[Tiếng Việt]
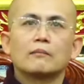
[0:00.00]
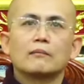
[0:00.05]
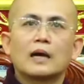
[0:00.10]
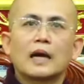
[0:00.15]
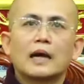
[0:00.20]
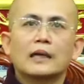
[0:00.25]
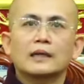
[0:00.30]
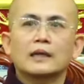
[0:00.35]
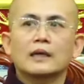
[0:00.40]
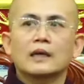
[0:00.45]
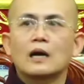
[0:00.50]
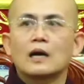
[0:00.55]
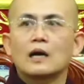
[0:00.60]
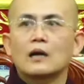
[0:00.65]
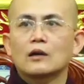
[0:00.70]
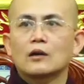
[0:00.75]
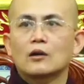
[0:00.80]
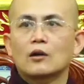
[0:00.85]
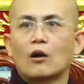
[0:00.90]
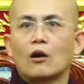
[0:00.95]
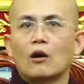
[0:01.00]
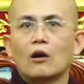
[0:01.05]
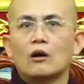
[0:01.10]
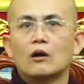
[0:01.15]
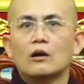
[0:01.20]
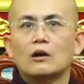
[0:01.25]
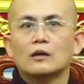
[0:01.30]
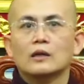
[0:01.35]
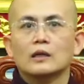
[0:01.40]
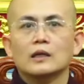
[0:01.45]
hay à,
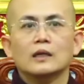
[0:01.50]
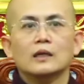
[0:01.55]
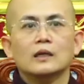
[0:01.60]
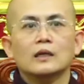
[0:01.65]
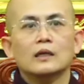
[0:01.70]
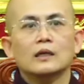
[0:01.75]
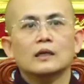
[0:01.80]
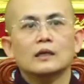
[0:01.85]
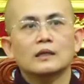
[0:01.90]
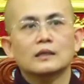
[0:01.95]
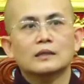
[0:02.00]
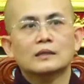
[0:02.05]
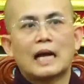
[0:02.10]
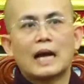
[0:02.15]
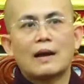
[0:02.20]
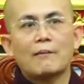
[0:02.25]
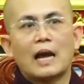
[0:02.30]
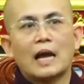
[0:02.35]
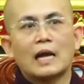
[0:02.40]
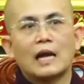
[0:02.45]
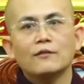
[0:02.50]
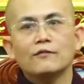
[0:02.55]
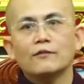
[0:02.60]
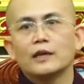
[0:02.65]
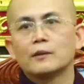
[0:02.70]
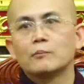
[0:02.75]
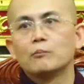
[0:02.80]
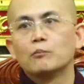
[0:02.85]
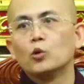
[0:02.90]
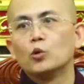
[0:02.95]
có cái tham ái
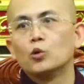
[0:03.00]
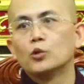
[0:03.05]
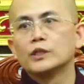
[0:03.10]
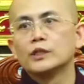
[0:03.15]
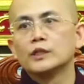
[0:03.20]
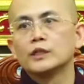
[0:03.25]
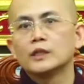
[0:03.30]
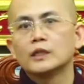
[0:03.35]
về mùi